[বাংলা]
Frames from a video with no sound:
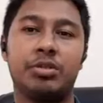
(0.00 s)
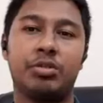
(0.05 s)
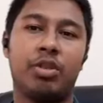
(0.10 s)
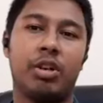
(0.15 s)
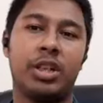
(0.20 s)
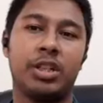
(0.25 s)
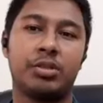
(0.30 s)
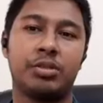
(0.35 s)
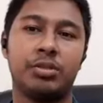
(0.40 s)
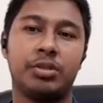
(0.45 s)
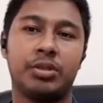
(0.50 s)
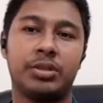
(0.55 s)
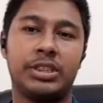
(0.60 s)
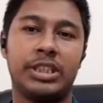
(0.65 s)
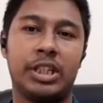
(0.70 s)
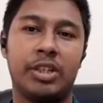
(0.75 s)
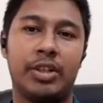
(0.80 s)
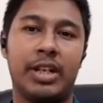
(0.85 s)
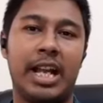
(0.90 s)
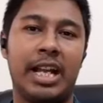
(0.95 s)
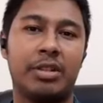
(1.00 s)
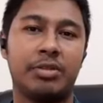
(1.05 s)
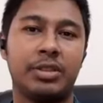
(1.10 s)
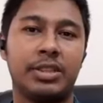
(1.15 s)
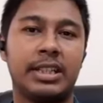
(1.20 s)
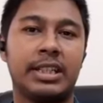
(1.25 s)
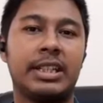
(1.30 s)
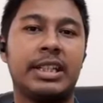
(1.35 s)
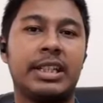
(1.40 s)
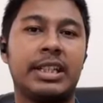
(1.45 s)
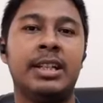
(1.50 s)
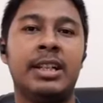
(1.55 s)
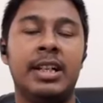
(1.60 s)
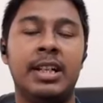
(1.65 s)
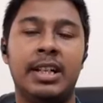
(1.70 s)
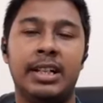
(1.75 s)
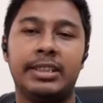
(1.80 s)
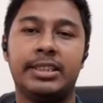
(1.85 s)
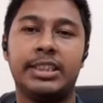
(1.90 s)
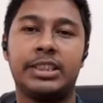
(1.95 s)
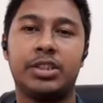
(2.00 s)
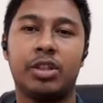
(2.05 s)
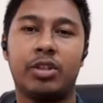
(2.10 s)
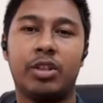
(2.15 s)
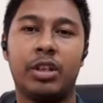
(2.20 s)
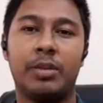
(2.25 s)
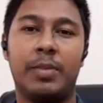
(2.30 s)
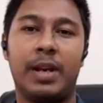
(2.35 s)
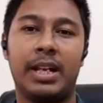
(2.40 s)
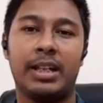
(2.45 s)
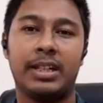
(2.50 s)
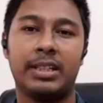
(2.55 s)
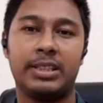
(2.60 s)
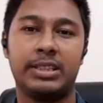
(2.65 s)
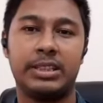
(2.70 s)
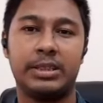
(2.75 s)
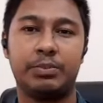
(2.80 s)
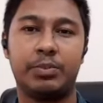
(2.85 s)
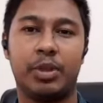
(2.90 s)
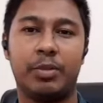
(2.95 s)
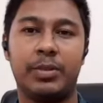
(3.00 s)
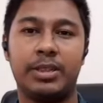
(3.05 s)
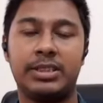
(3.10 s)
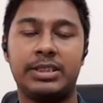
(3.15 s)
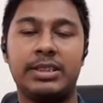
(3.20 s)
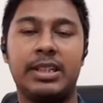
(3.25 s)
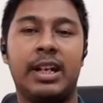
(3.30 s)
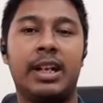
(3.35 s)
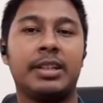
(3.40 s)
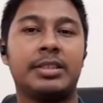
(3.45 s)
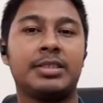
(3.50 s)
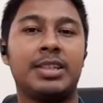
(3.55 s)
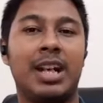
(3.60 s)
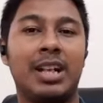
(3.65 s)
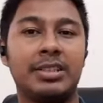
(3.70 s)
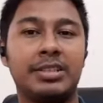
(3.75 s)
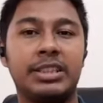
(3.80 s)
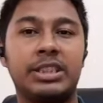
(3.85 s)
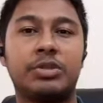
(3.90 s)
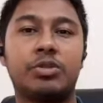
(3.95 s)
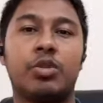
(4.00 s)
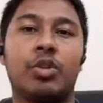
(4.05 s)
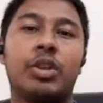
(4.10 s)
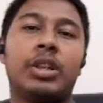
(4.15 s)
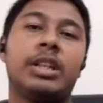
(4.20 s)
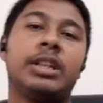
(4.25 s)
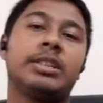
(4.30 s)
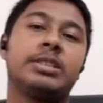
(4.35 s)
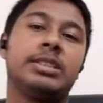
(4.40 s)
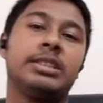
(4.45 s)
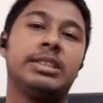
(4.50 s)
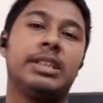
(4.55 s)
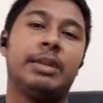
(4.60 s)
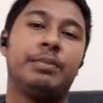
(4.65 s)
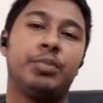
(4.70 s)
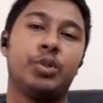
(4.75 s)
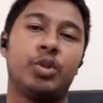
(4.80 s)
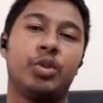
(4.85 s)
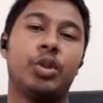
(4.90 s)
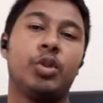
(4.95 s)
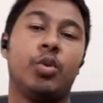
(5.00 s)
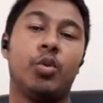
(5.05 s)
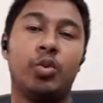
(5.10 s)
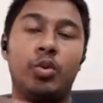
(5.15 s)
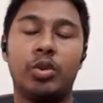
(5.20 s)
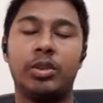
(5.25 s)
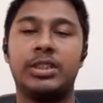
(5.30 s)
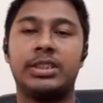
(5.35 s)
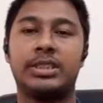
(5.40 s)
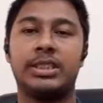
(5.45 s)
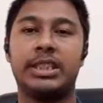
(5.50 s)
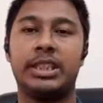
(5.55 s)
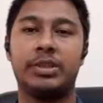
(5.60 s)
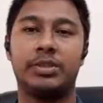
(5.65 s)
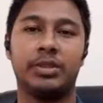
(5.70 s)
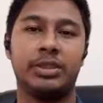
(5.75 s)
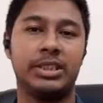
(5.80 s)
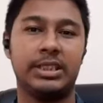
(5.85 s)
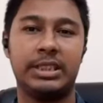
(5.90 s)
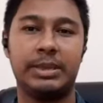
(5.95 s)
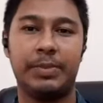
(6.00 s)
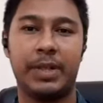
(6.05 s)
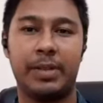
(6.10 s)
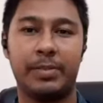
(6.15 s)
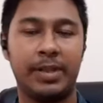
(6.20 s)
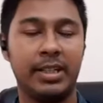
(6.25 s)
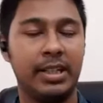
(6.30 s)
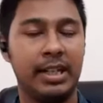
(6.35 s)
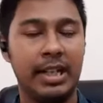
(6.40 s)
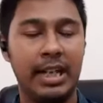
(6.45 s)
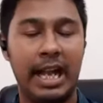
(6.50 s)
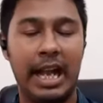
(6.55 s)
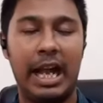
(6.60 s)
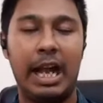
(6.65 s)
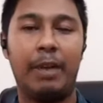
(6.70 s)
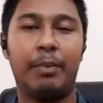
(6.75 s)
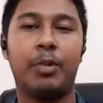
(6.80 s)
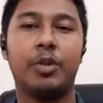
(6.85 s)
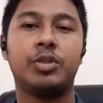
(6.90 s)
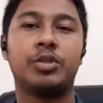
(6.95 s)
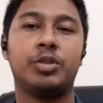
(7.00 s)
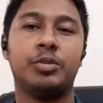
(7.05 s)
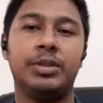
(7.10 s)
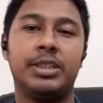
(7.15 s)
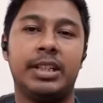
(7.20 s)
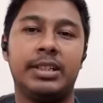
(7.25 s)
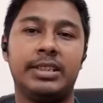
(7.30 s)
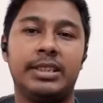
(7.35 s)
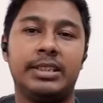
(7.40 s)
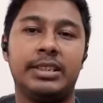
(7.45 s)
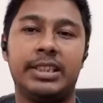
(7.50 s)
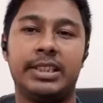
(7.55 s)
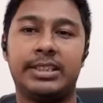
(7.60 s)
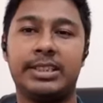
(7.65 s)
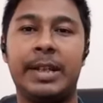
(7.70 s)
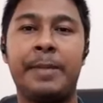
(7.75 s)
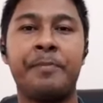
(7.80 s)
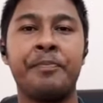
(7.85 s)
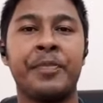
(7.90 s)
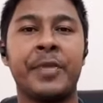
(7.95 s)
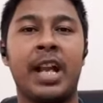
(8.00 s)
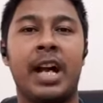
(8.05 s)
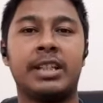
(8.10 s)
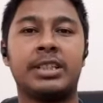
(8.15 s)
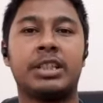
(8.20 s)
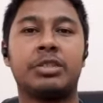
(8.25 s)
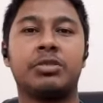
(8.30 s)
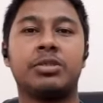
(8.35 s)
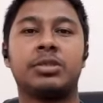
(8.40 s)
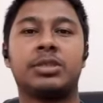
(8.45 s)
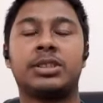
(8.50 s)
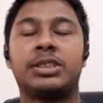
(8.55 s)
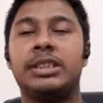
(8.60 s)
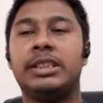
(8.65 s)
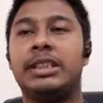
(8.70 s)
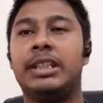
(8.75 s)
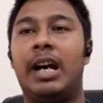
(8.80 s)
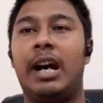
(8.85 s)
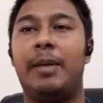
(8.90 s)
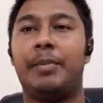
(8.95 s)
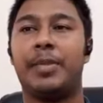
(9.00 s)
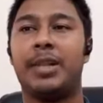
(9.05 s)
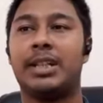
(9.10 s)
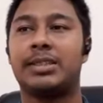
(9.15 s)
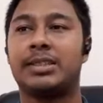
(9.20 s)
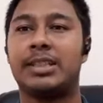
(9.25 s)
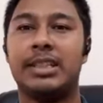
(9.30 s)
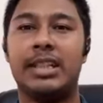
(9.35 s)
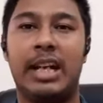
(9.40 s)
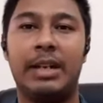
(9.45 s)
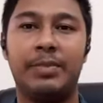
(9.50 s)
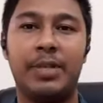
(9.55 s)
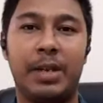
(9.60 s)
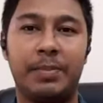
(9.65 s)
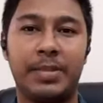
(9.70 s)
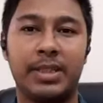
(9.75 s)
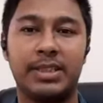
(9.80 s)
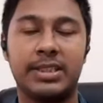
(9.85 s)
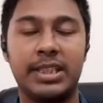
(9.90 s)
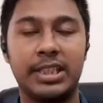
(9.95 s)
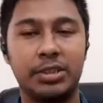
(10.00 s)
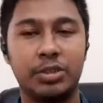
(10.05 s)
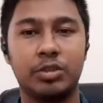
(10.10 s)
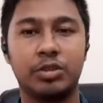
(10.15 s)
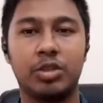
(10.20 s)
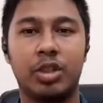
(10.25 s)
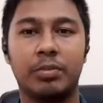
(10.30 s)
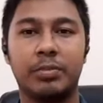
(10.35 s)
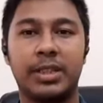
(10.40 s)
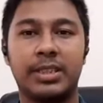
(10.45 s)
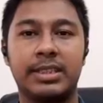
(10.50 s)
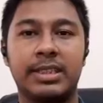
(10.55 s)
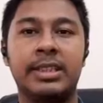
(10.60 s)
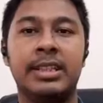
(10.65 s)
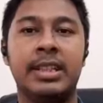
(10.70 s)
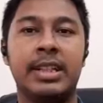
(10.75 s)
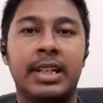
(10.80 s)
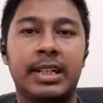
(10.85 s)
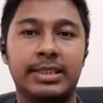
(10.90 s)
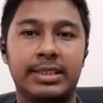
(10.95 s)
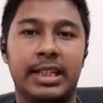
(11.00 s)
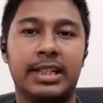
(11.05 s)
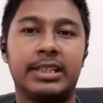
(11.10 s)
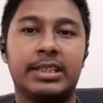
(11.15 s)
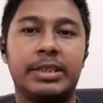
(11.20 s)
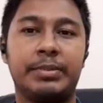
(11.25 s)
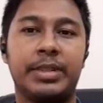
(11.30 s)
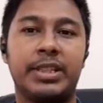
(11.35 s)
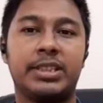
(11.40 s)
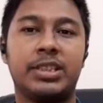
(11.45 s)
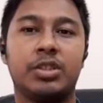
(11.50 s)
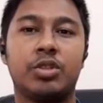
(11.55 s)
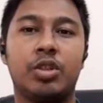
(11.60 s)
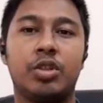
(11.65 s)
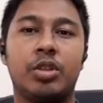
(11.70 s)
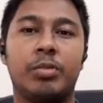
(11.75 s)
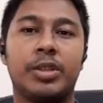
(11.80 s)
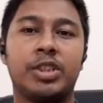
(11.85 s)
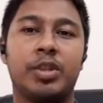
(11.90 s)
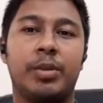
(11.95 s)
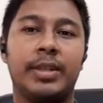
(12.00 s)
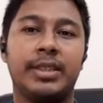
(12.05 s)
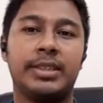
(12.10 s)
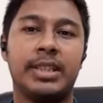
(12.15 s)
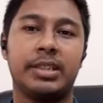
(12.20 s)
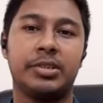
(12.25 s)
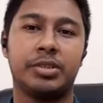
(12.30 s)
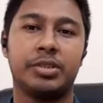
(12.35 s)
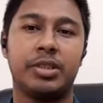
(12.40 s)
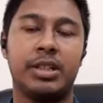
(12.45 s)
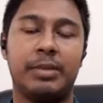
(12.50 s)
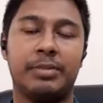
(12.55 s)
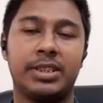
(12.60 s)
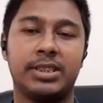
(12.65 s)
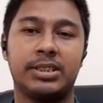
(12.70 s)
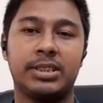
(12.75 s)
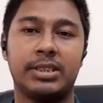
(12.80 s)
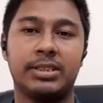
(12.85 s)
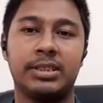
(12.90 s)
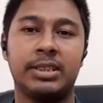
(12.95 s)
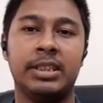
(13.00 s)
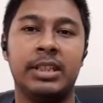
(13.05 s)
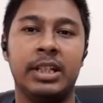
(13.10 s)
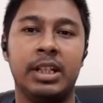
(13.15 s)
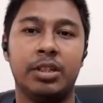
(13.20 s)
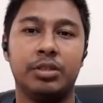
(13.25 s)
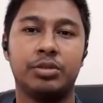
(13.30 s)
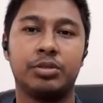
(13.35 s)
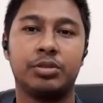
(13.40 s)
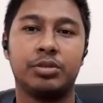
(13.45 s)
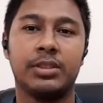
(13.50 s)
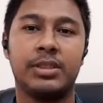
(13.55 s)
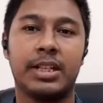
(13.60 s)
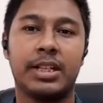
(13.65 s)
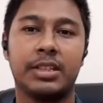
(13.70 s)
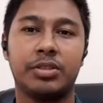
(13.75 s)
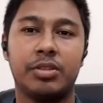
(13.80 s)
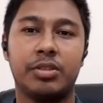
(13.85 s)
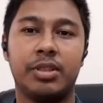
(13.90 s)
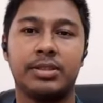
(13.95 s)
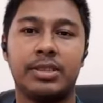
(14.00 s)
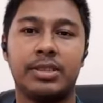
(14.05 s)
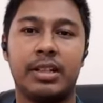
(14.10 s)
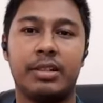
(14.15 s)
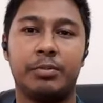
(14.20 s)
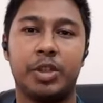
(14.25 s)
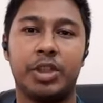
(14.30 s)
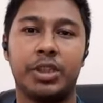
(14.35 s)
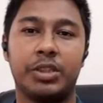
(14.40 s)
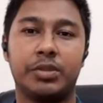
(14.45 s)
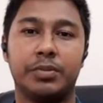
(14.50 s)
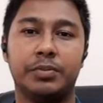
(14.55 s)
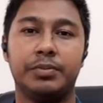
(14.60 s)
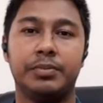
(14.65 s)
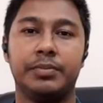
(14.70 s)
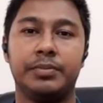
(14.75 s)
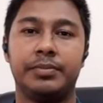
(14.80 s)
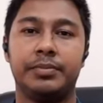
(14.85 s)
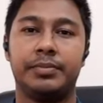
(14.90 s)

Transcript: কিন্তু করার সুযোগ ছিল না এখন থেকে যে সকল বাংলাদেশি প্রবাসীরা ট্রানজিট করে সিঙ্গাপুর হয়ে অন্য দেশে কিন্তু যেতে পারবেন এমন সুবিধাটি দিয়েছেন আশা করছি আমরা আজকে লাইভে আপনাদেরকে সুসংবাদটি জানাতে পেরেছি ধন্যবাদ সবাইকে এতক্ষণ আমাদের সাথে যুক্ত থাকার জন্য আসসালাম আলাইকুম